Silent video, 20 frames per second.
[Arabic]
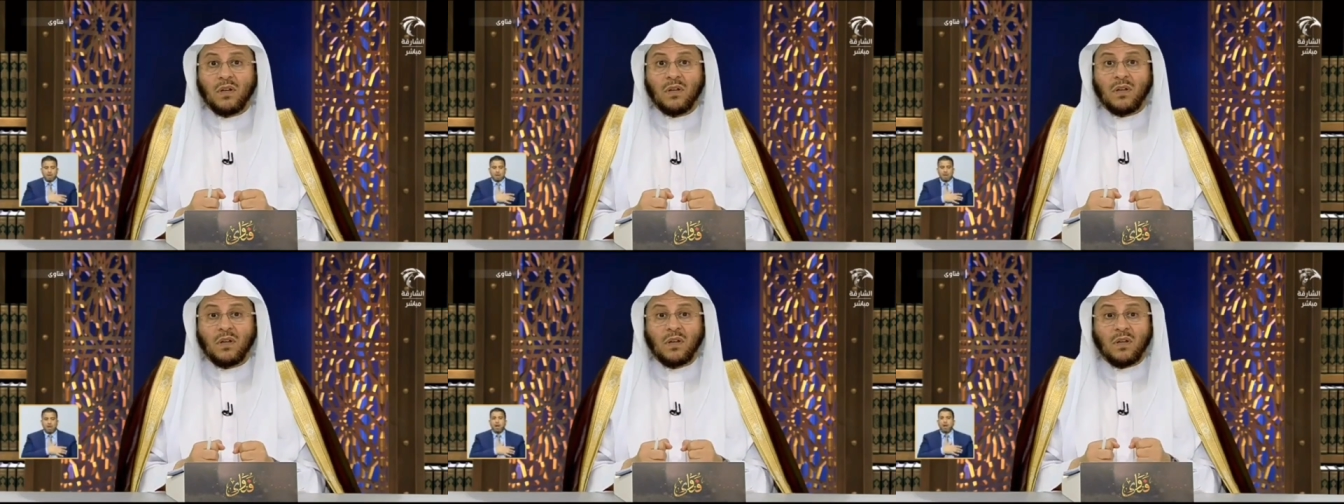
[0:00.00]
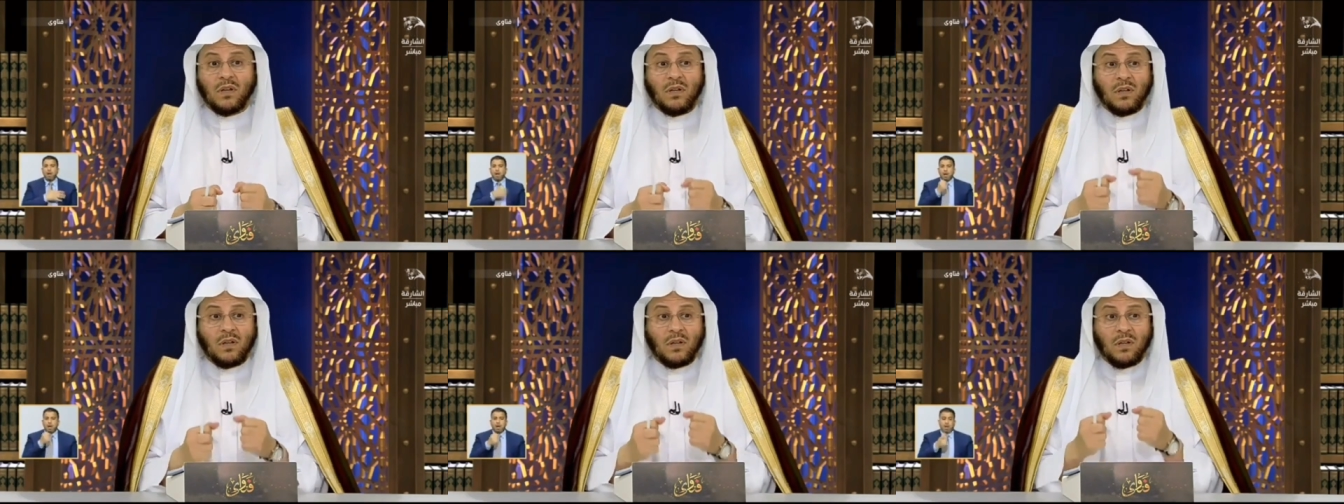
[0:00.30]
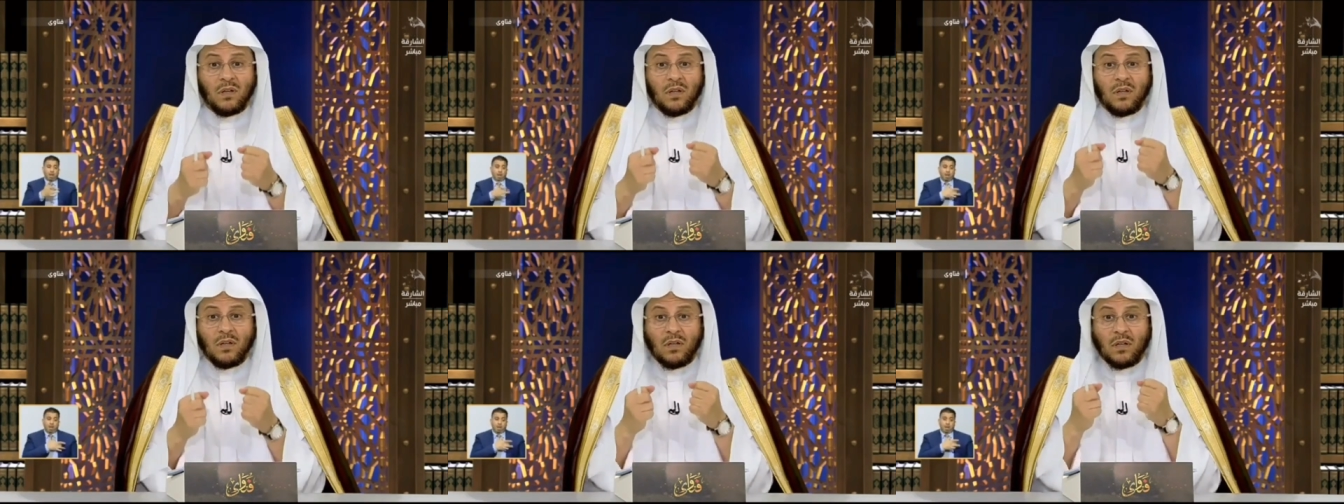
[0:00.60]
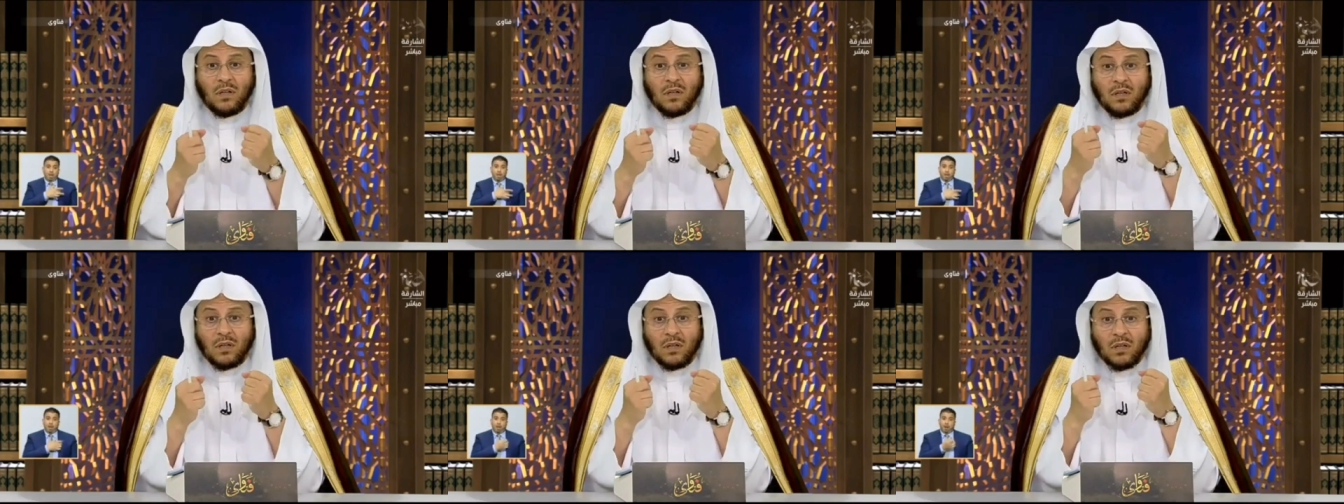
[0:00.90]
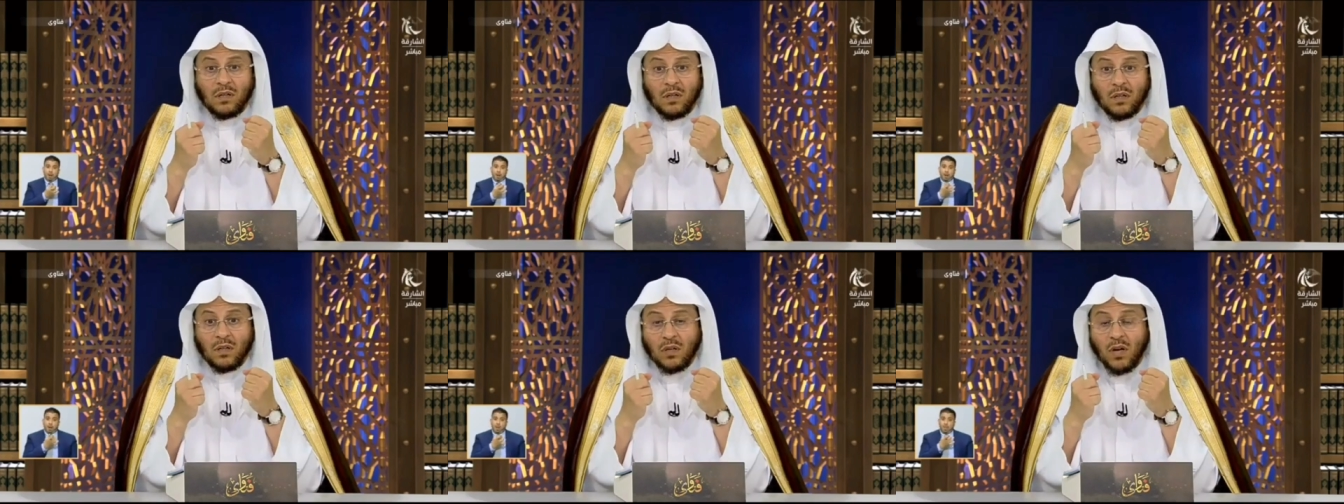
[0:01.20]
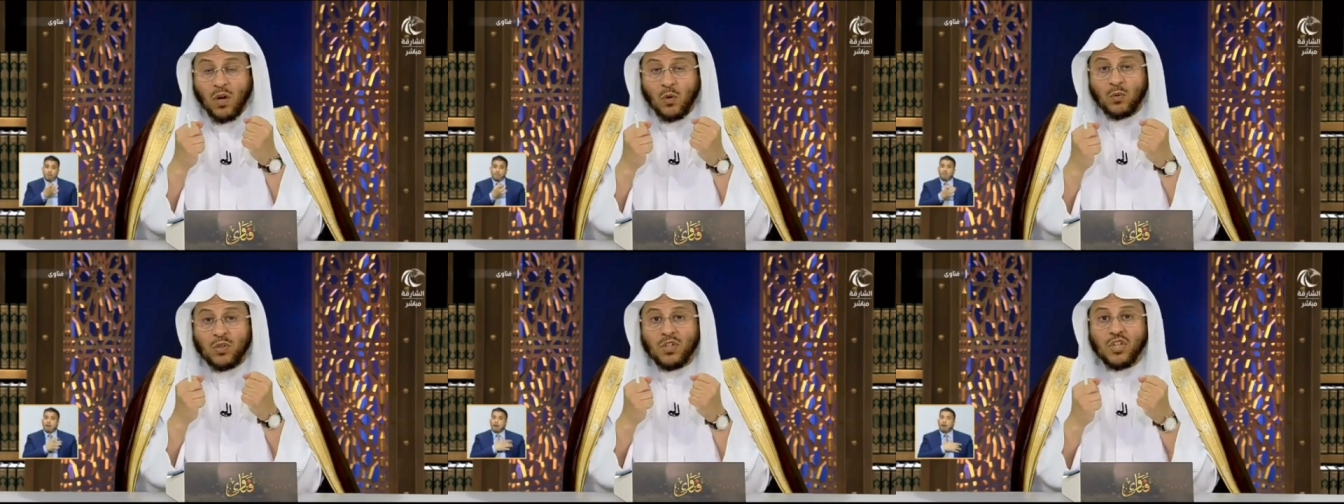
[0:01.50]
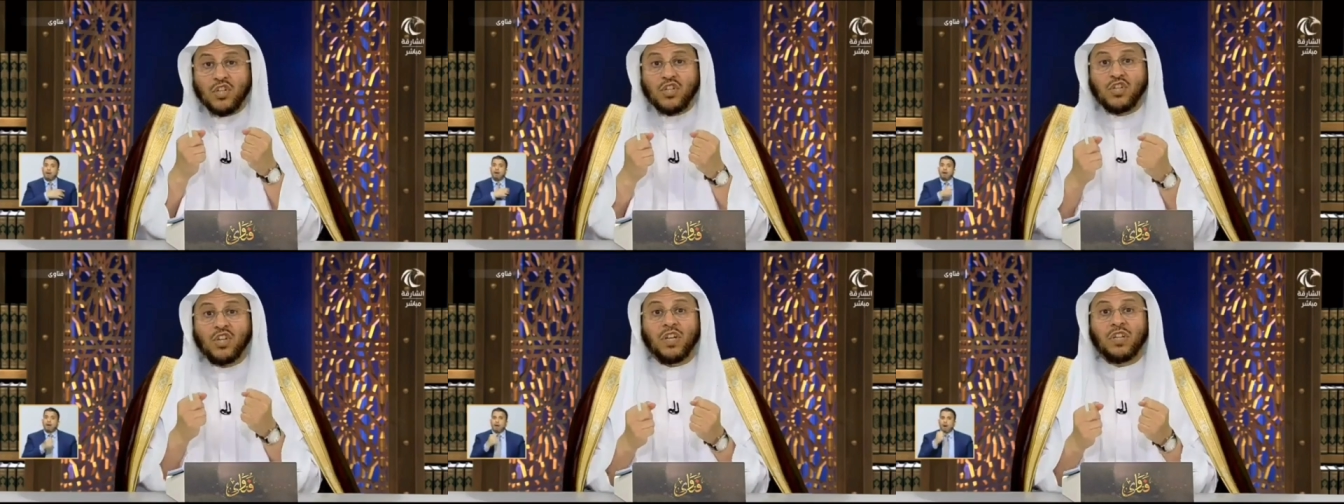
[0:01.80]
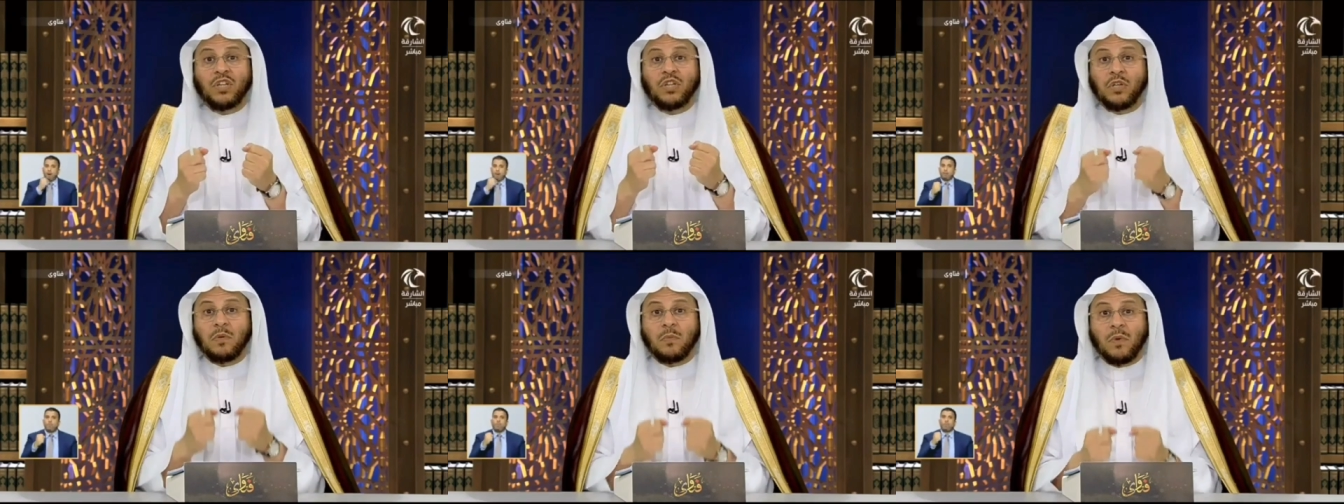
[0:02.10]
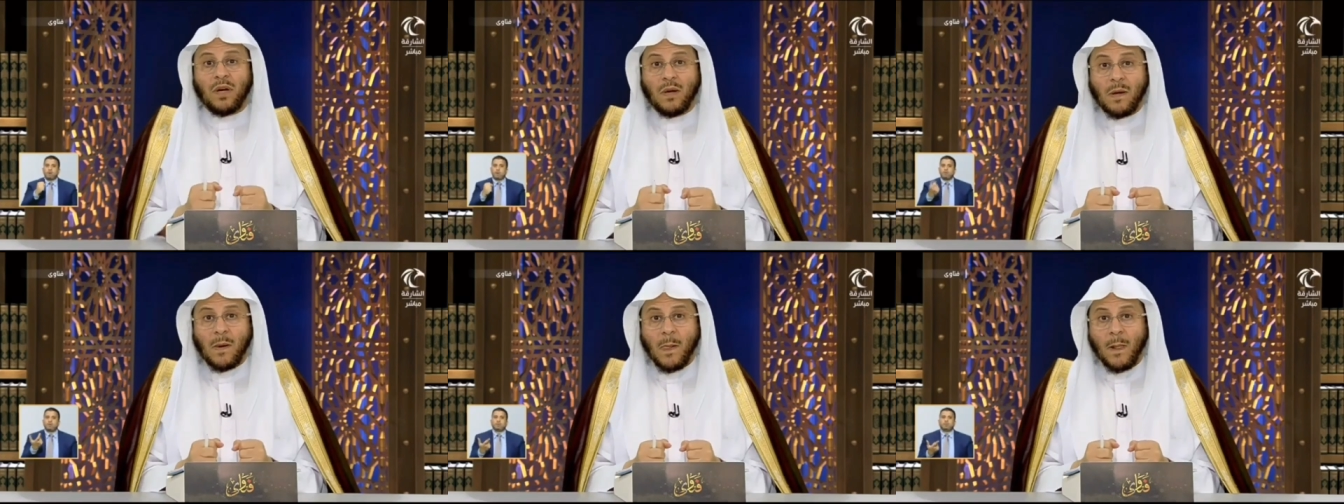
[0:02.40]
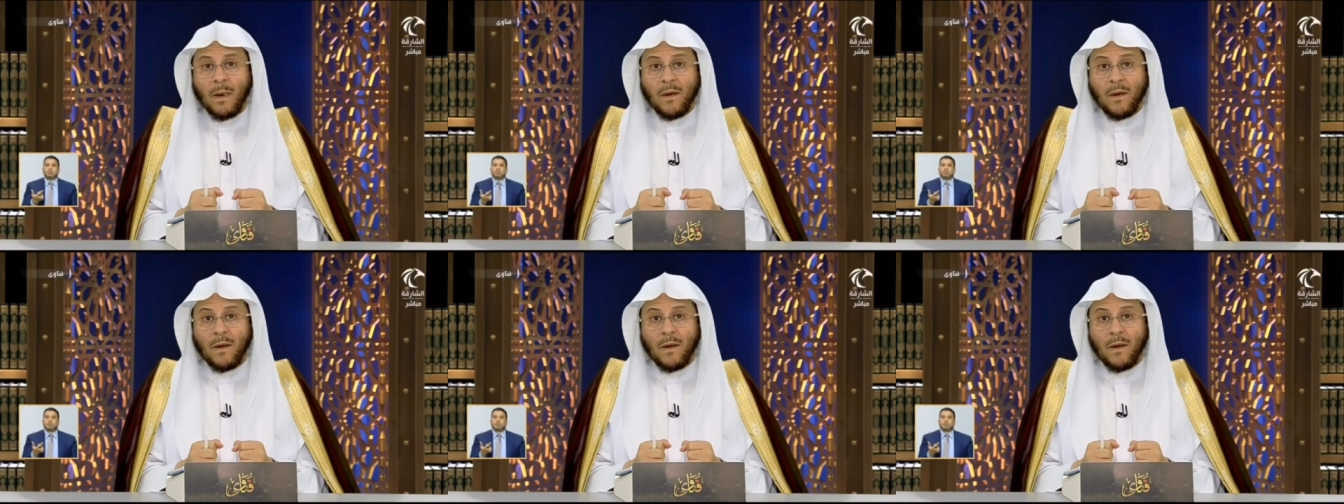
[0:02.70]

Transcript: آه، قوي الشكيمه